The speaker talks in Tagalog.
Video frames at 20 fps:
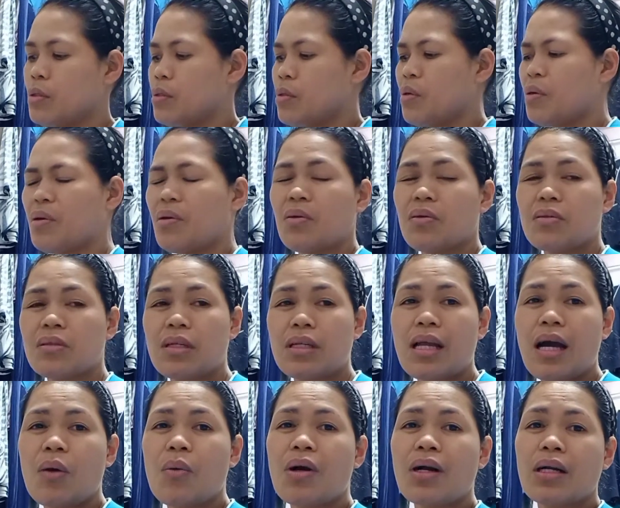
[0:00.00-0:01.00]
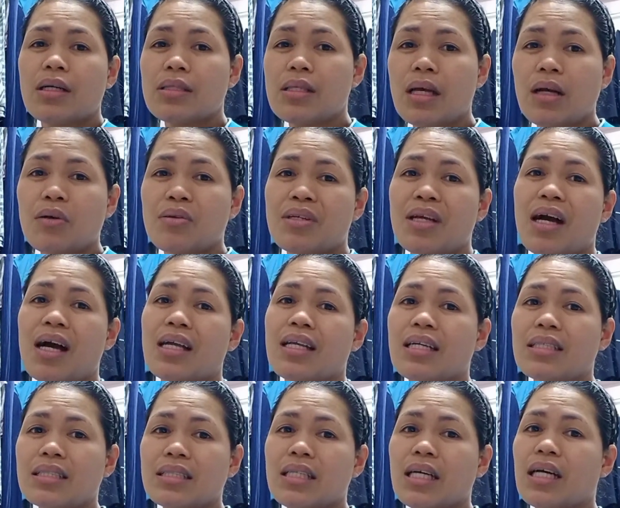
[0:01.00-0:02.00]
So, tinawag kasi ako ng
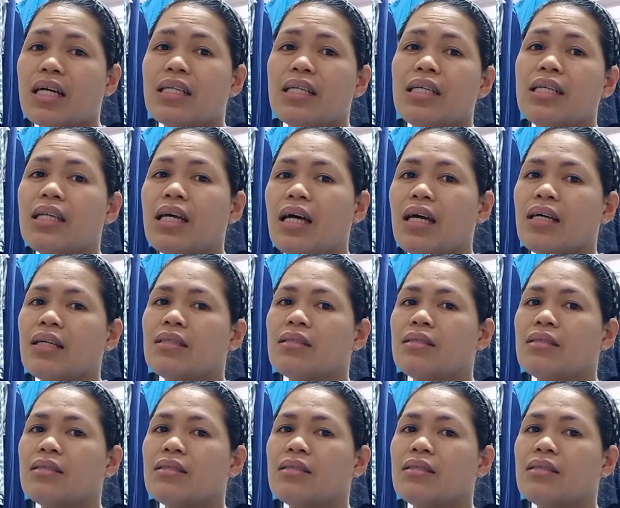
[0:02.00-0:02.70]
anak niya kanina.